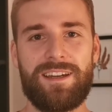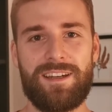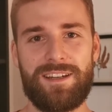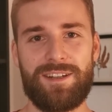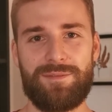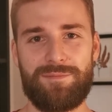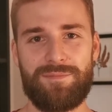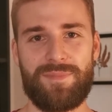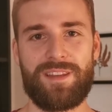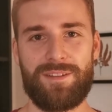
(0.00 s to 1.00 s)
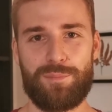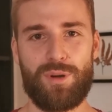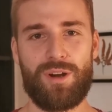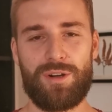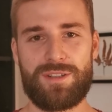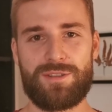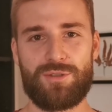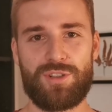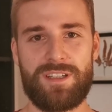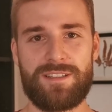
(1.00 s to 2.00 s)
ähm, Polaroids zu
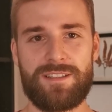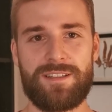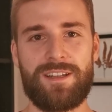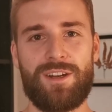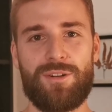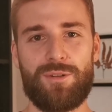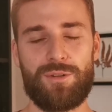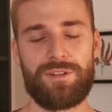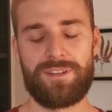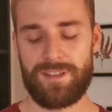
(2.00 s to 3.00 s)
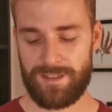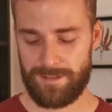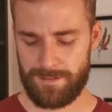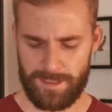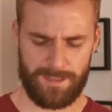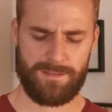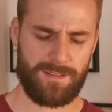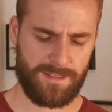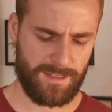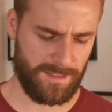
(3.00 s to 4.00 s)
schießen. Und, äh, ach,
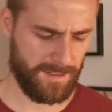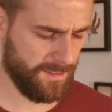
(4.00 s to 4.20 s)
was ist das gar